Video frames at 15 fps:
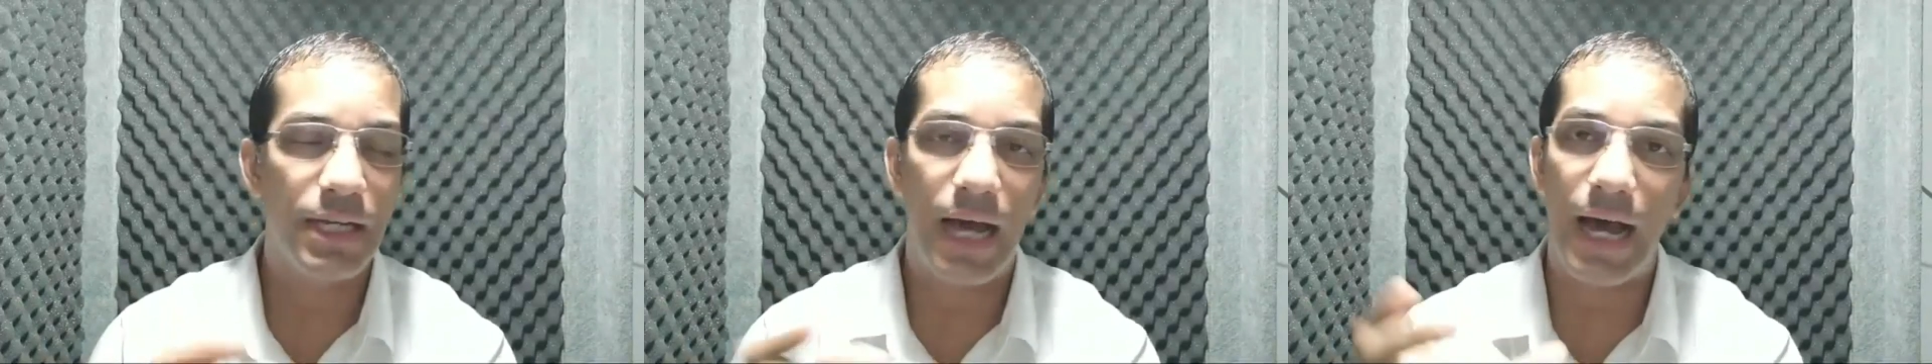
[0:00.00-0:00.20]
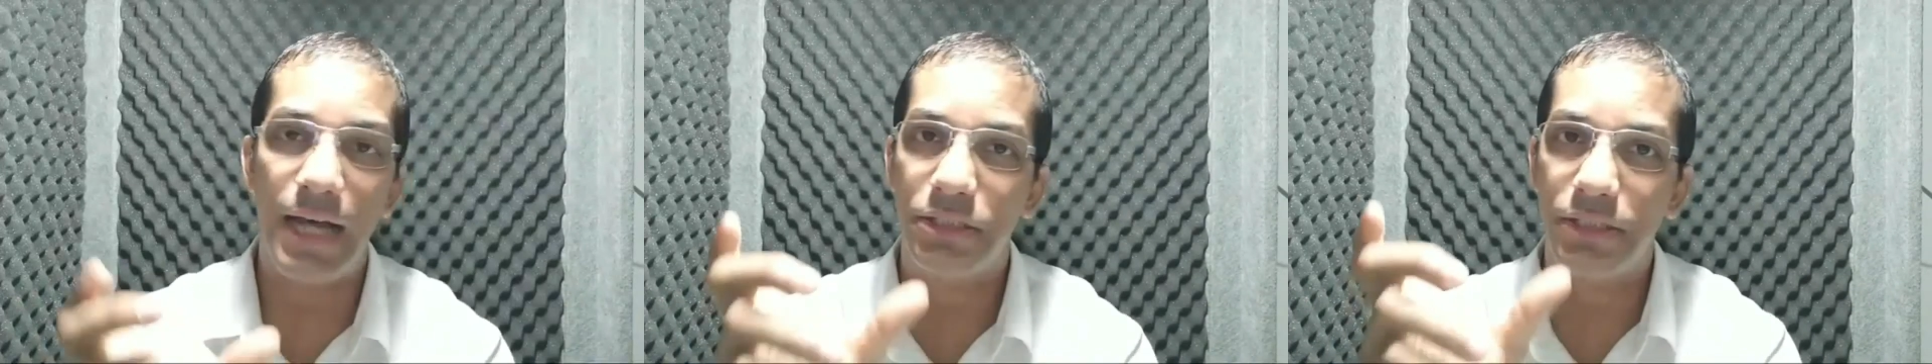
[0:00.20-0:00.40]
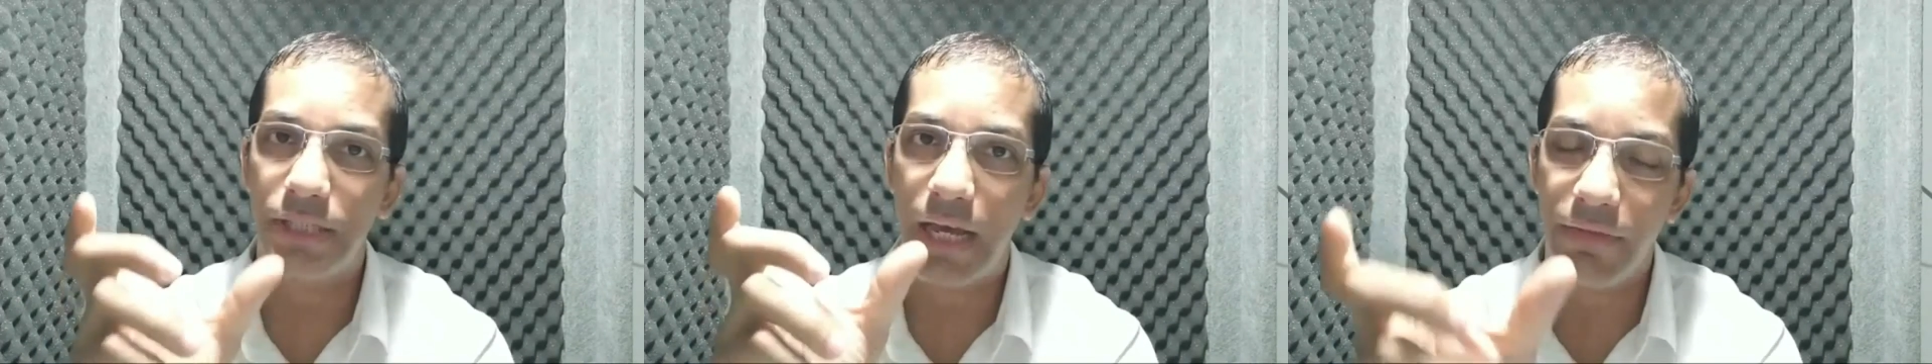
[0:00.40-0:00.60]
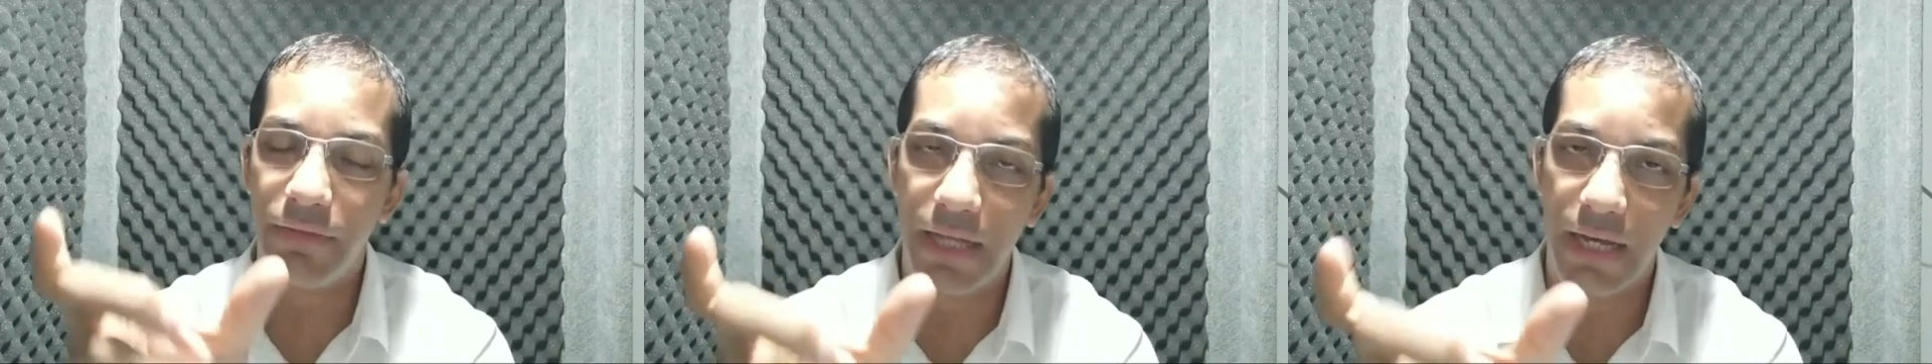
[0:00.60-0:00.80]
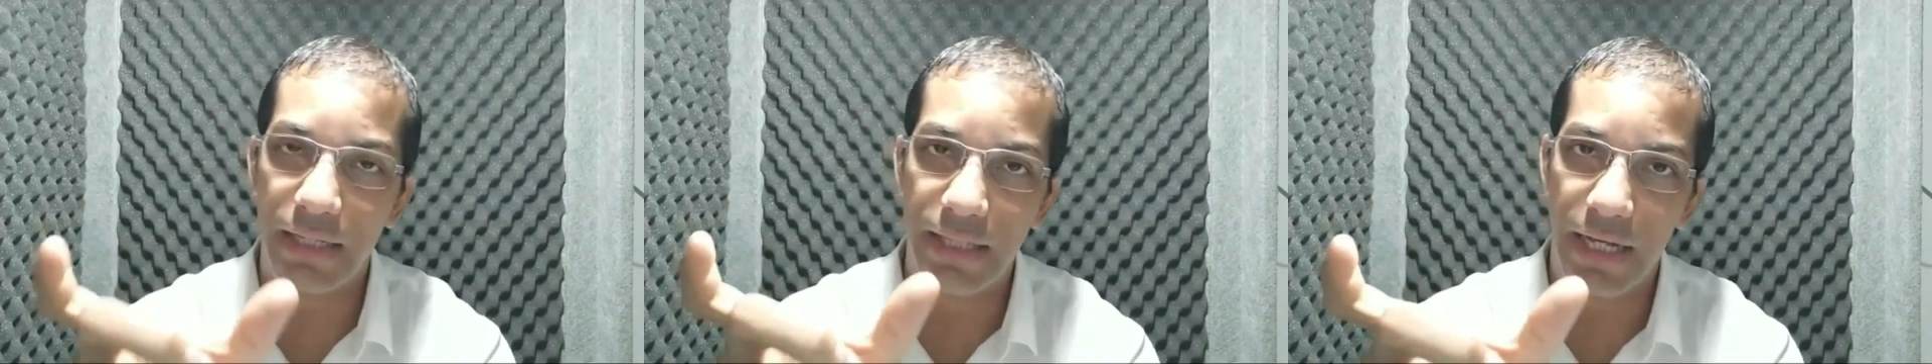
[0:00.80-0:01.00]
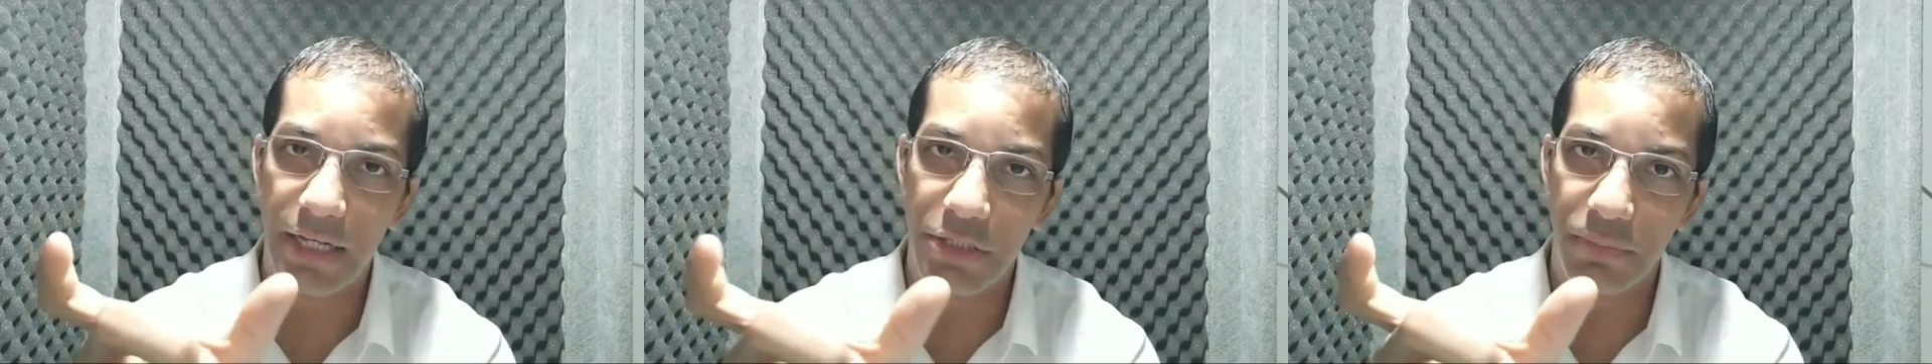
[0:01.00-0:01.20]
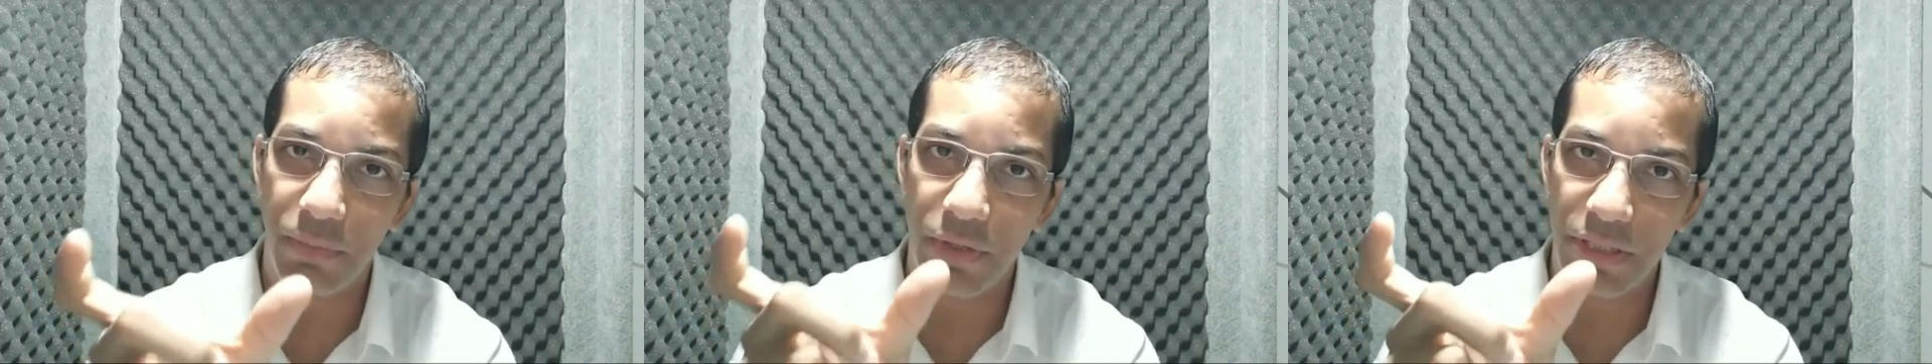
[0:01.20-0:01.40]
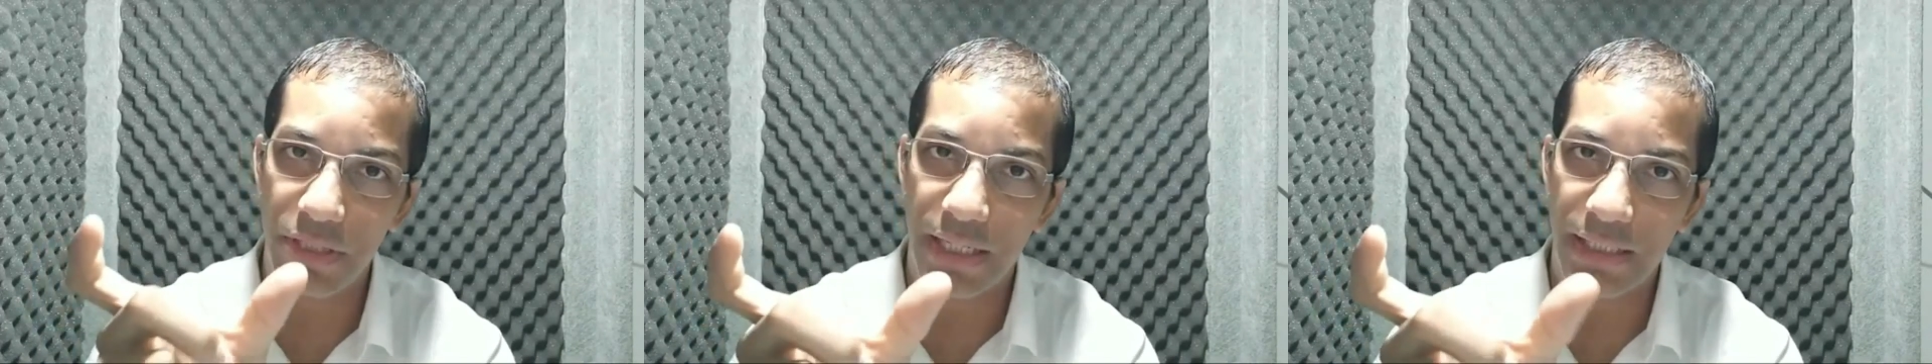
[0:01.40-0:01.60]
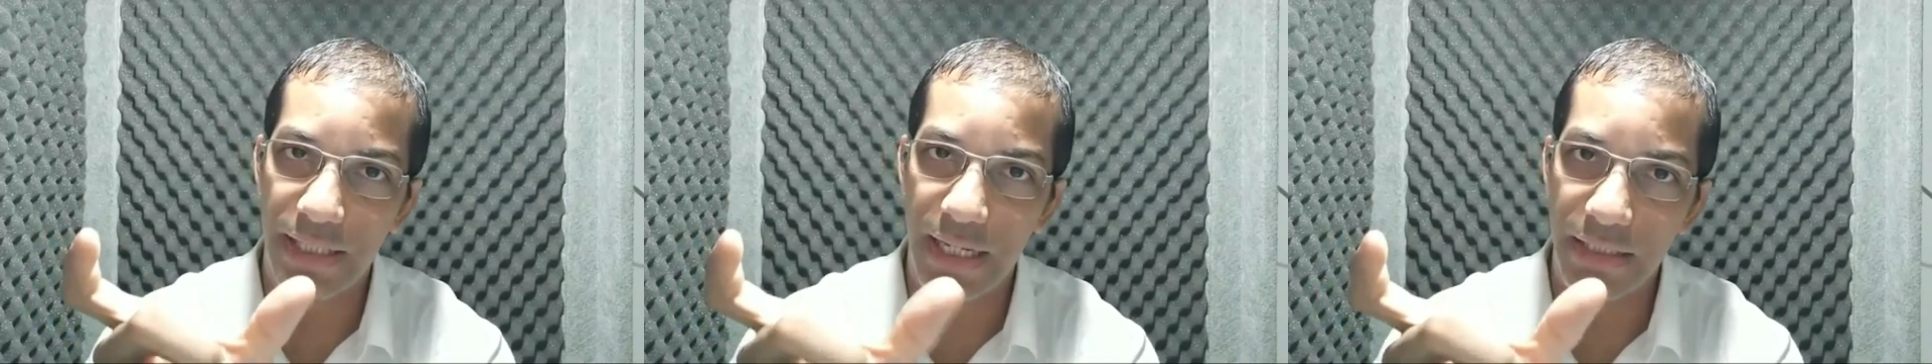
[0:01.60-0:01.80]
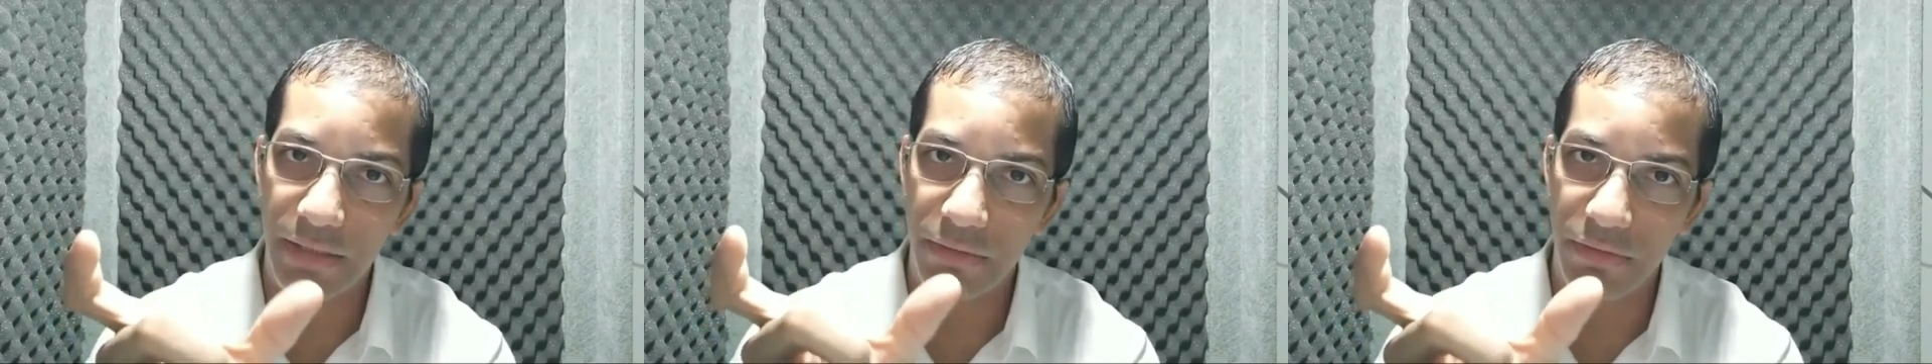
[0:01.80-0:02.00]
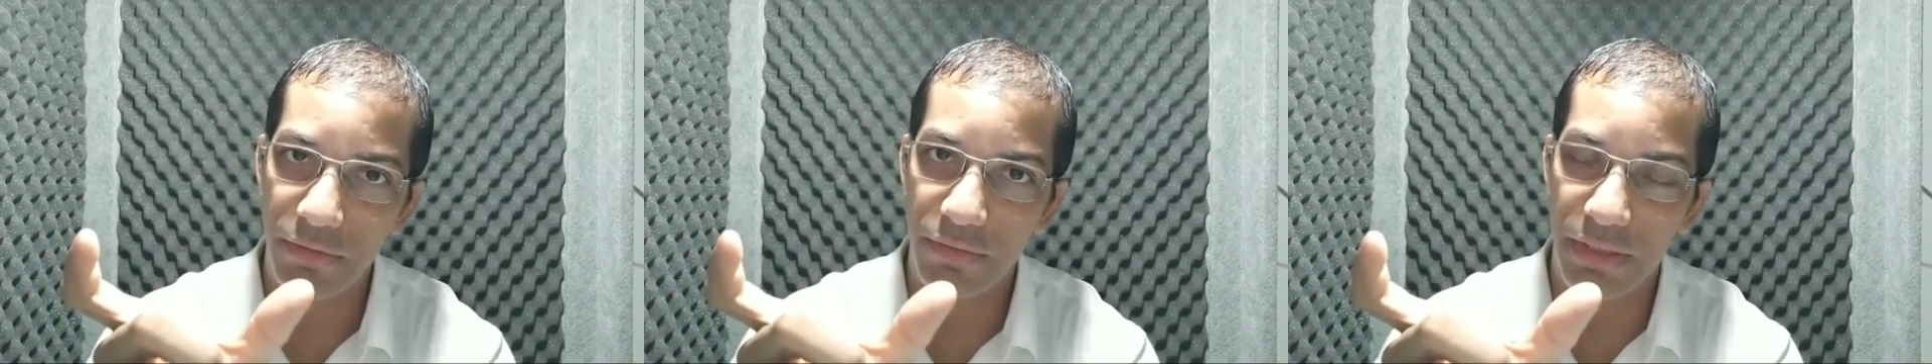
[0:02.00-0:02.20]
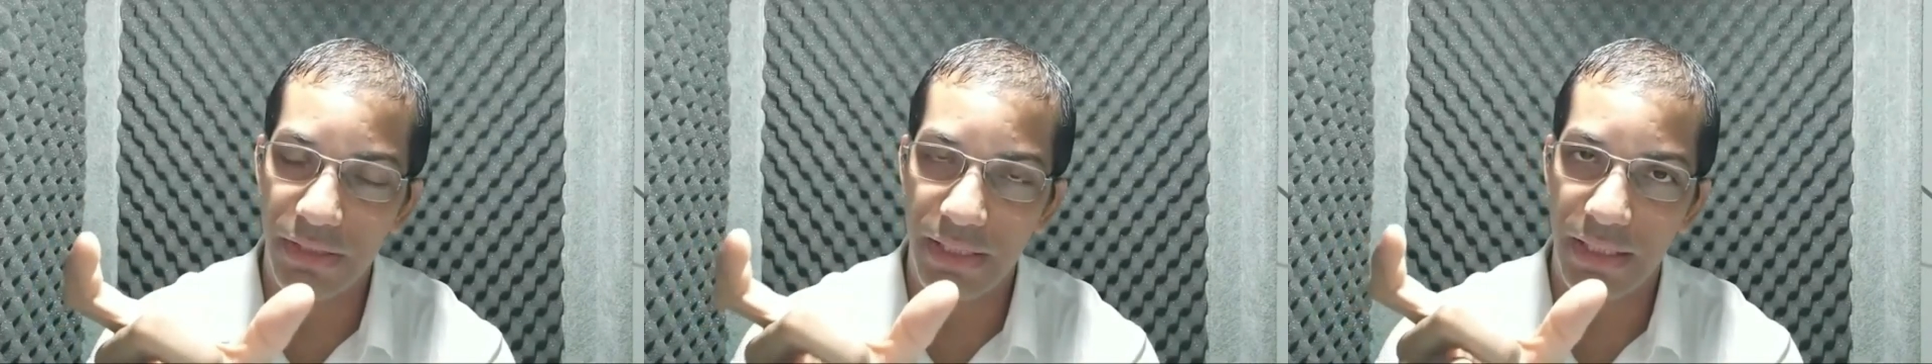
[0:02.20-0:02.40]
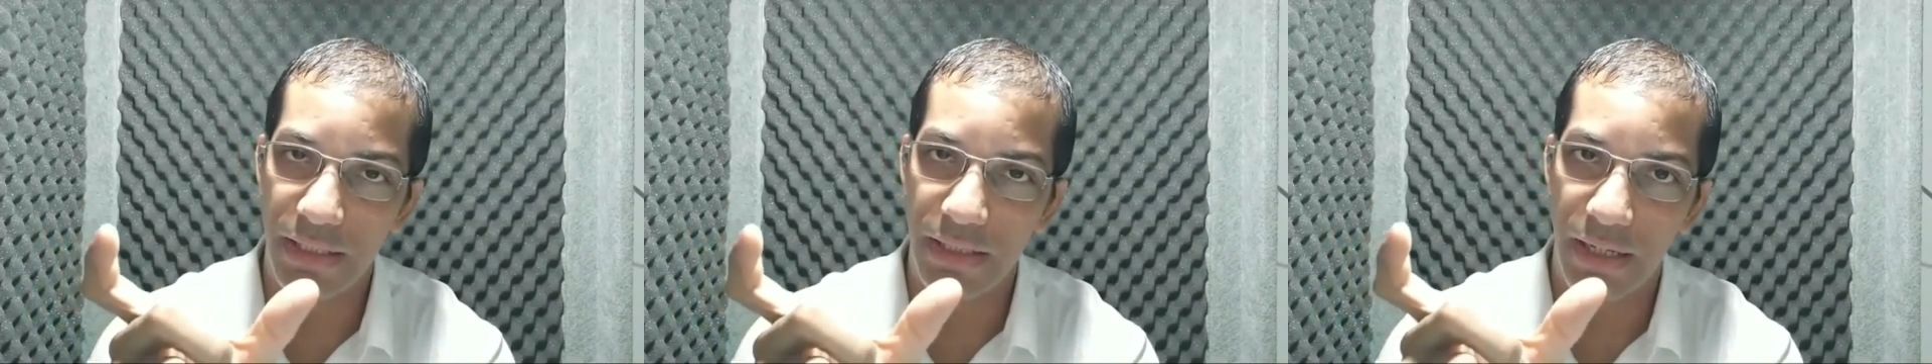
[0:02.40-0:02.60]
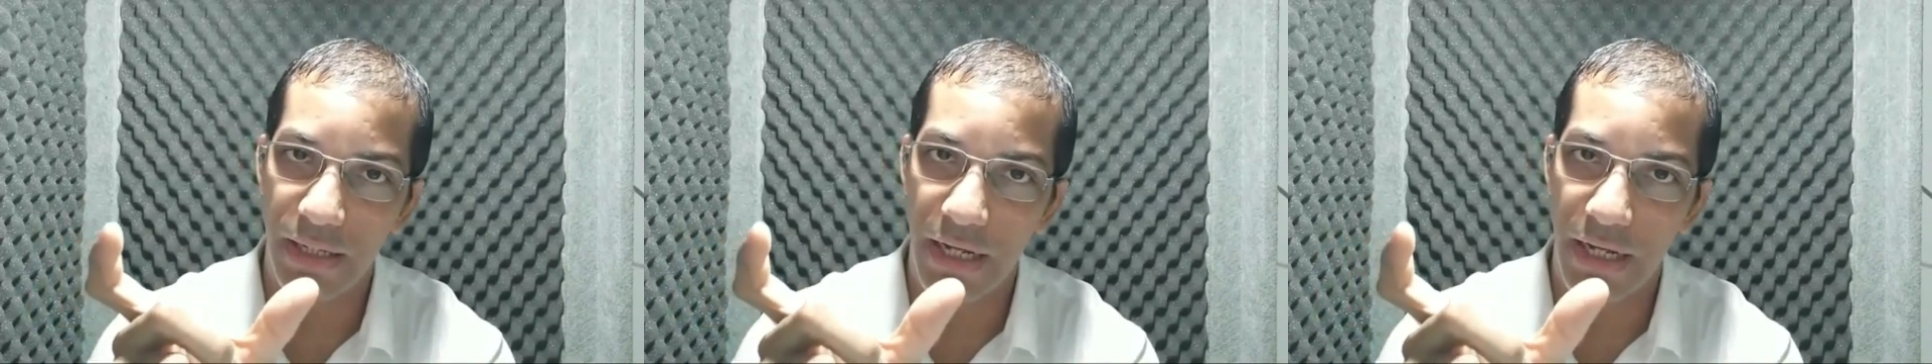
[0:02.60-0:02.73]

a chave da, da resposta já está dentro de você.